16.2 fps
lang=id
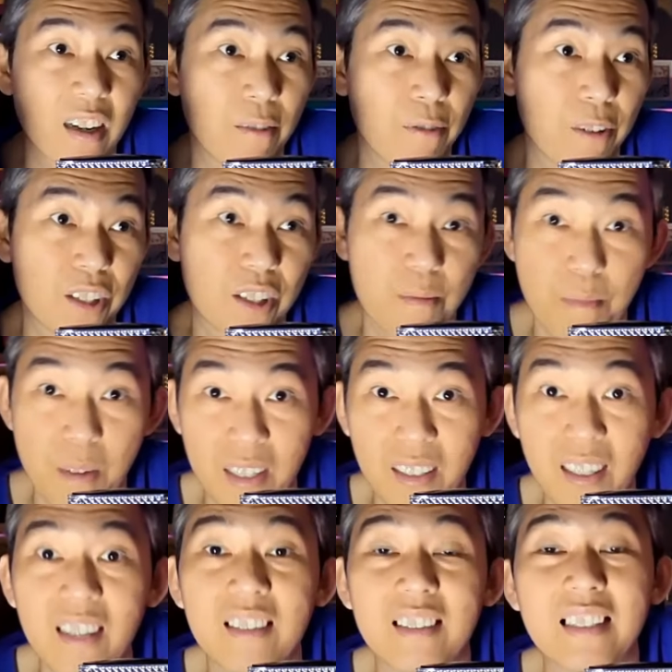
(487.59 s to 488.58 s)
reflection main
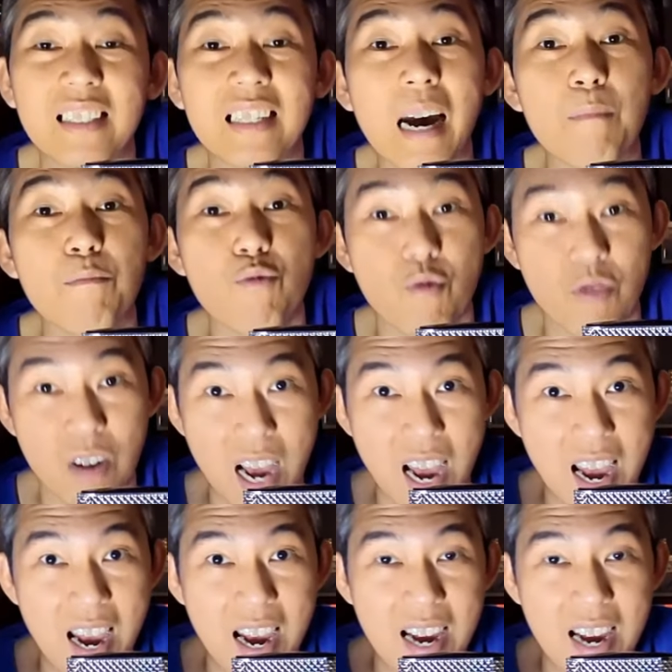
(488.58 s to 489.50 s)
kan nggak murah